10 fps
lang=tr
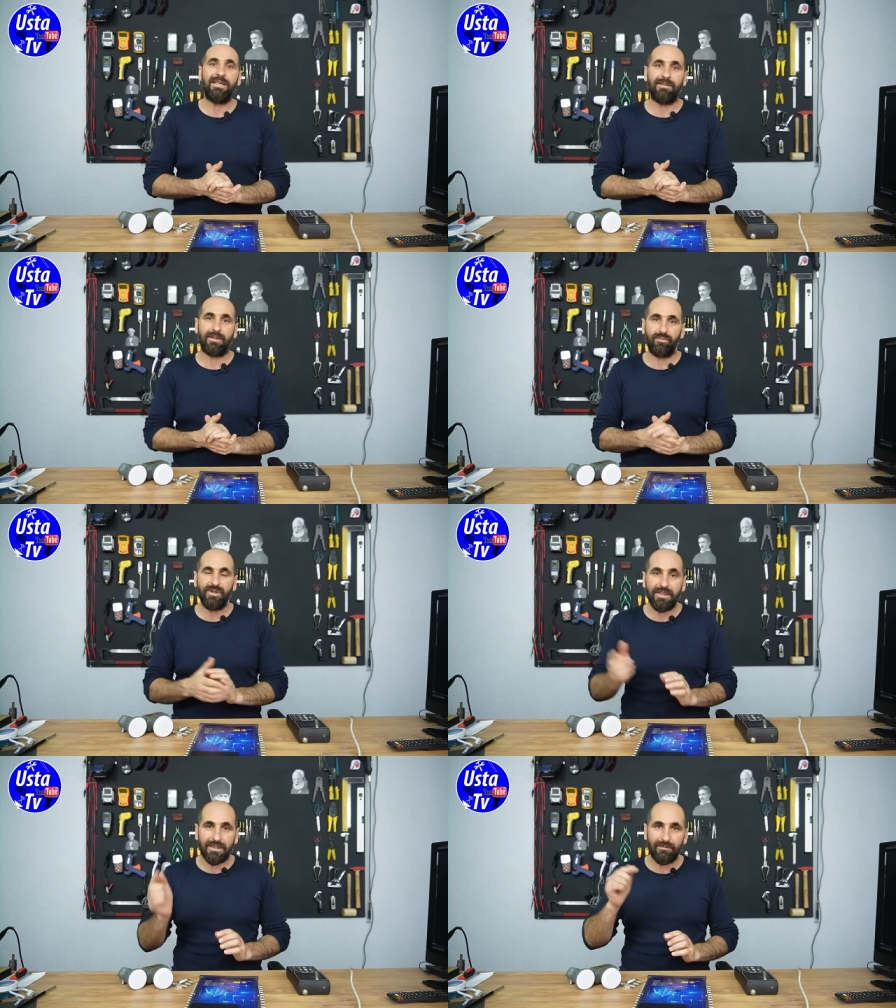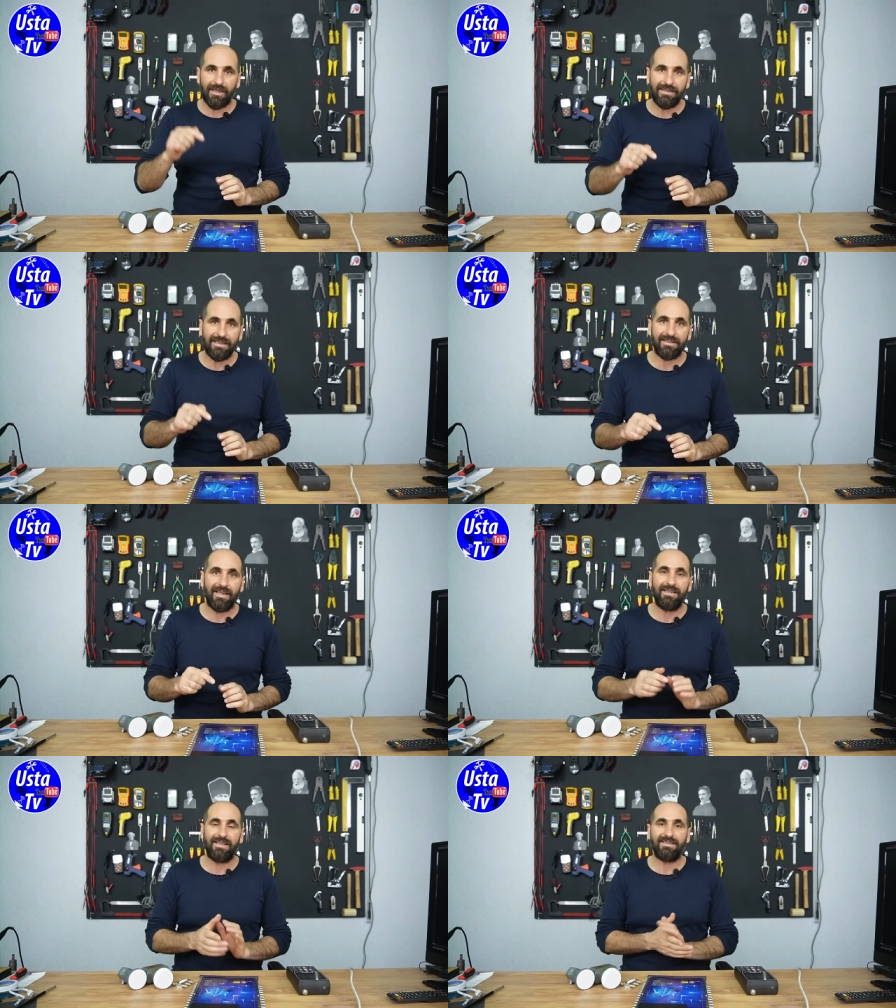daha var. Bu ihtimalde
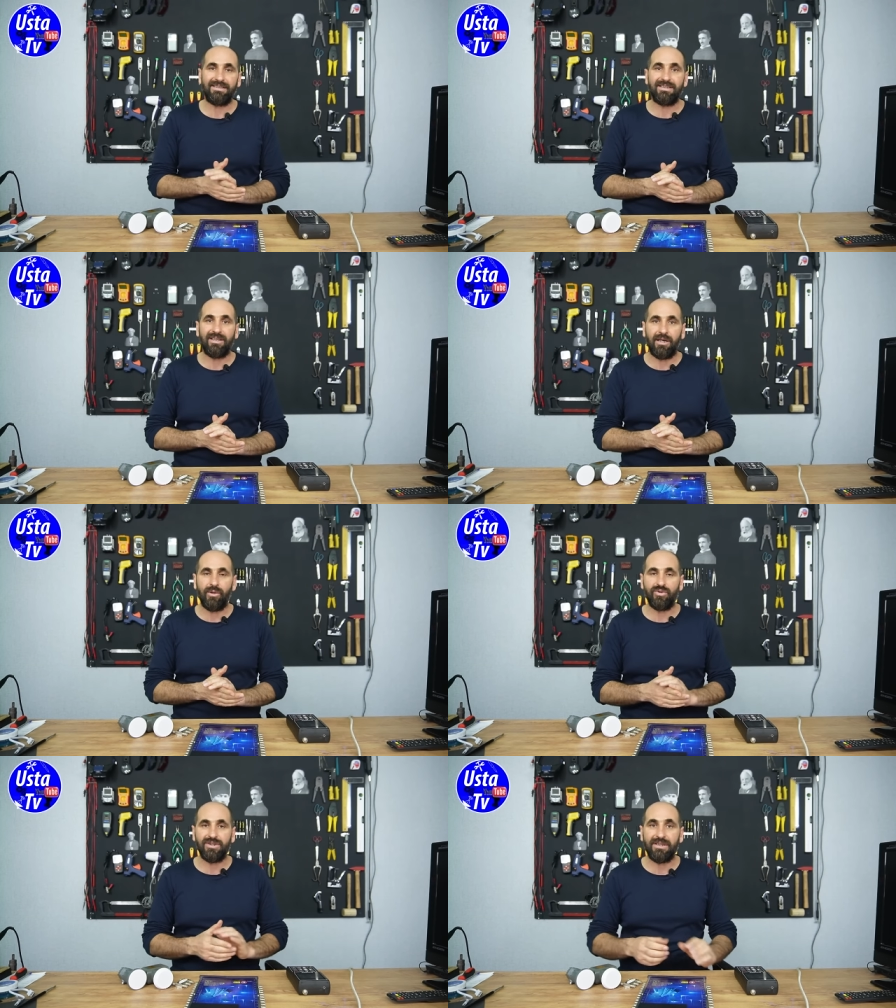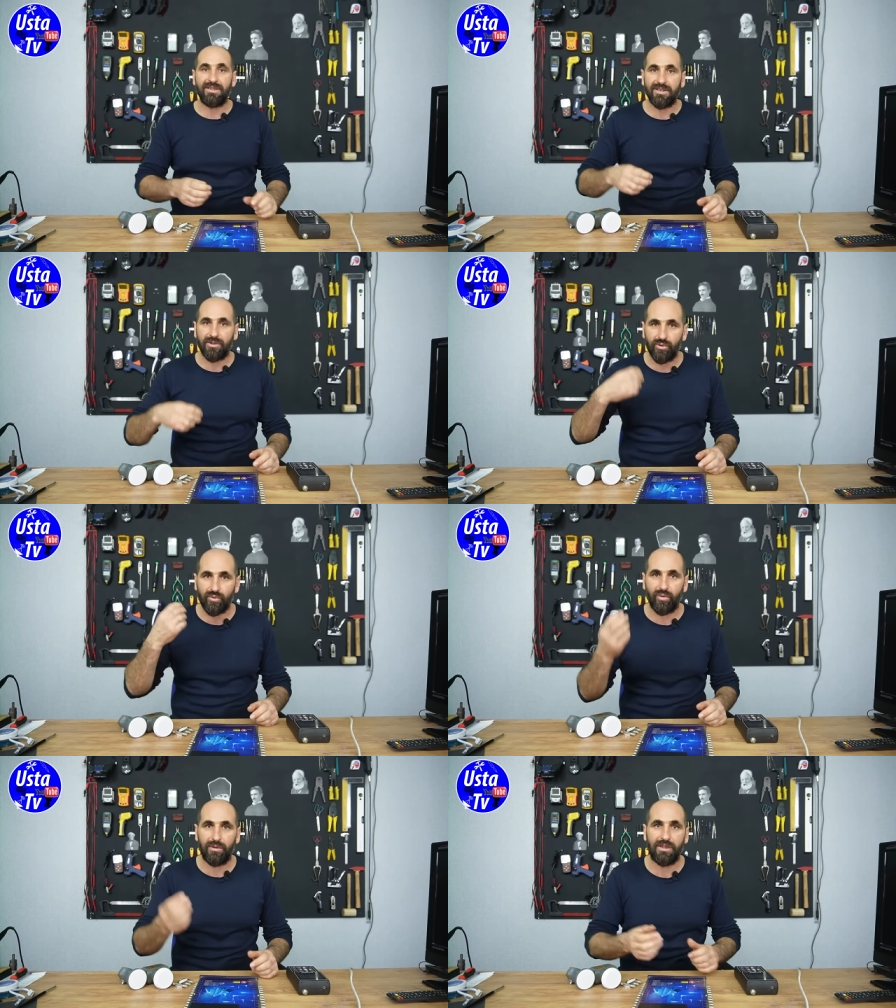dairenizde daha önce
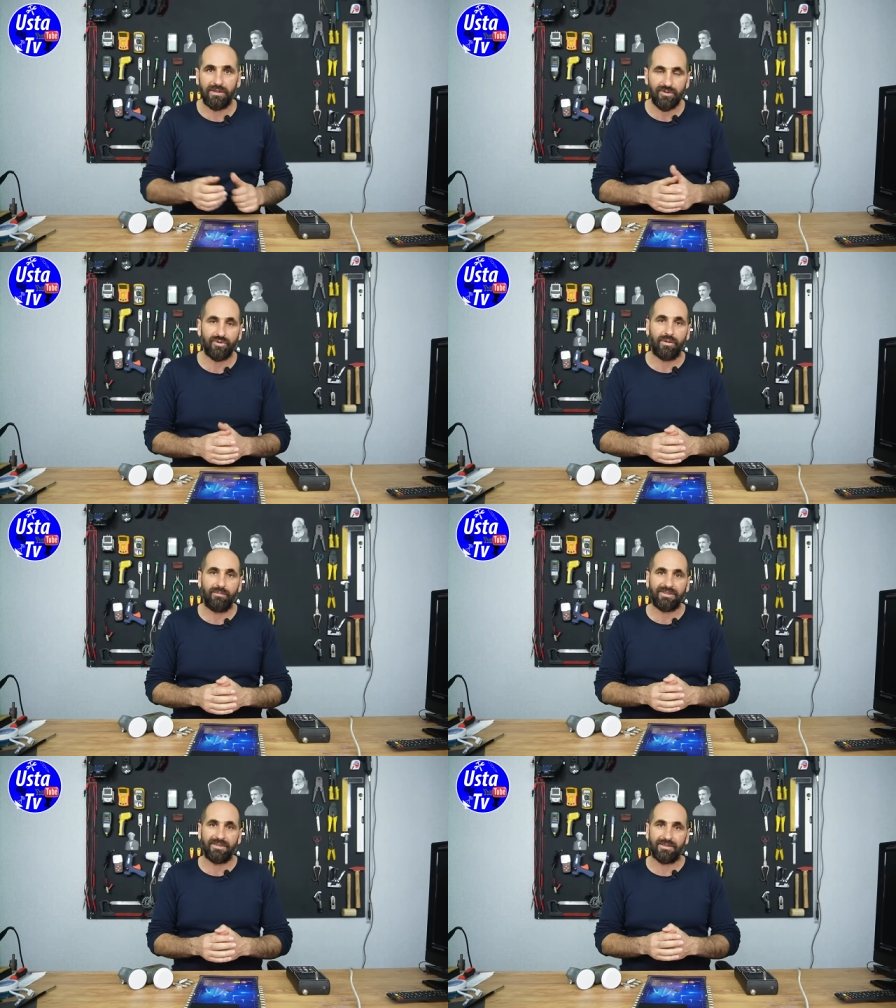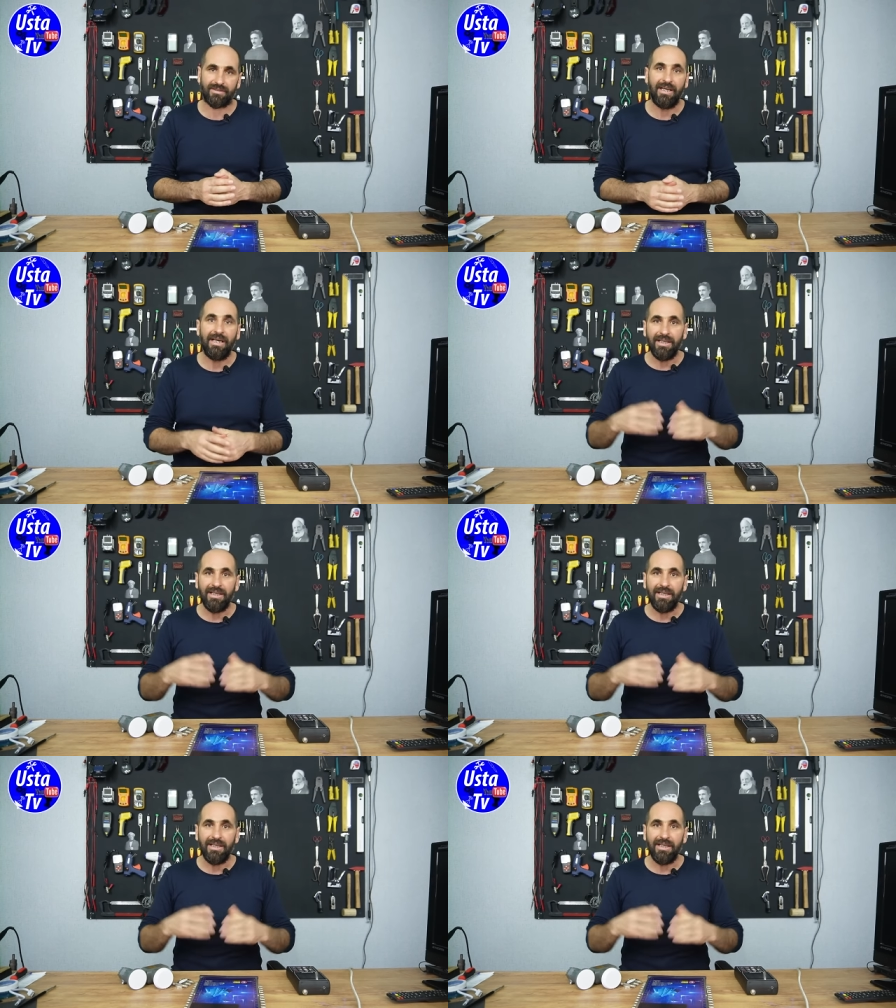Dijitürk kullanılmış olmasıdır.